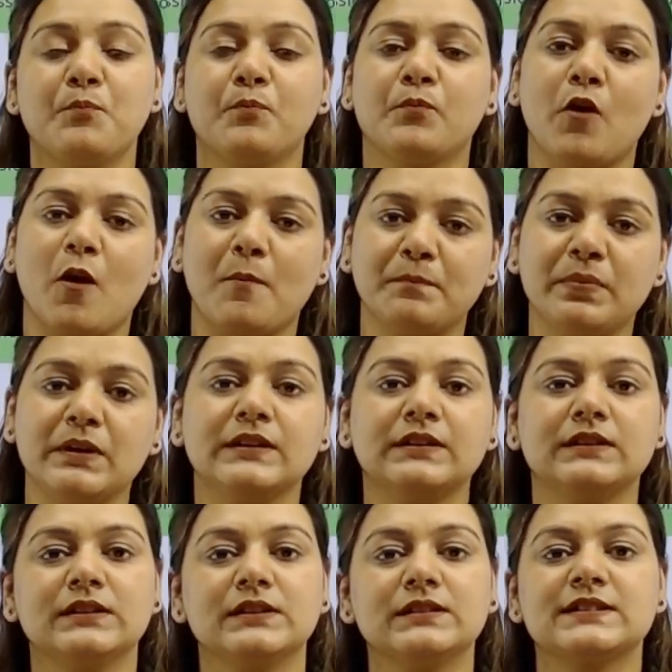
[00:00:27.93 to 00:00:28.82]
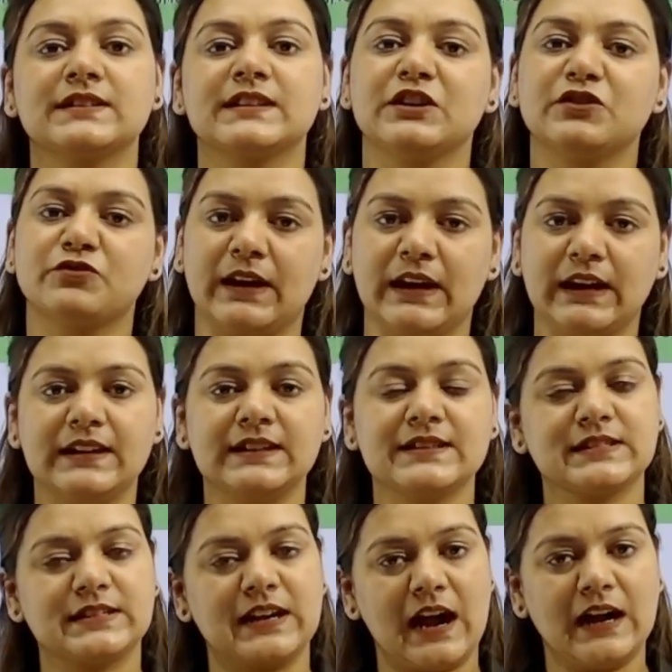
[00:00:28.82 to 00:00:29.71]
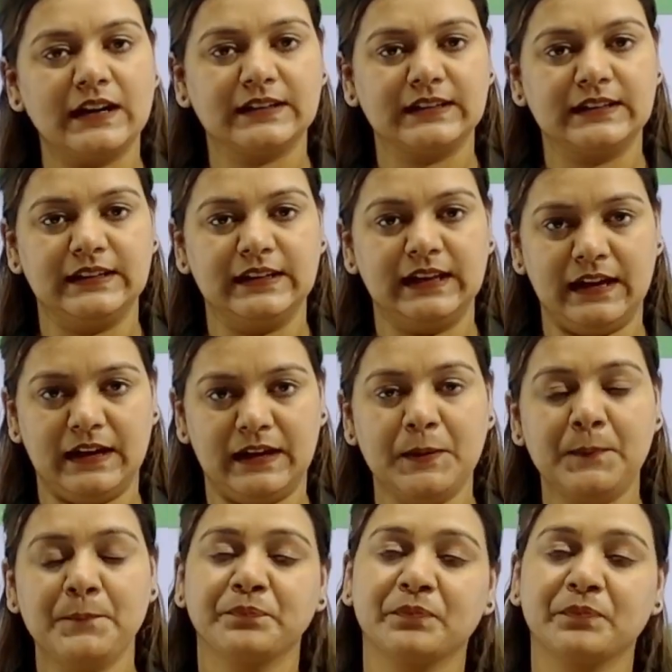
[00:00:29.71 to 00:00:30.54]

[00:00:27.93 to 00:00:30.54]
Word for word: प्रॉपर गर्ल्स की ट्रेनिंग स्टार्ट की है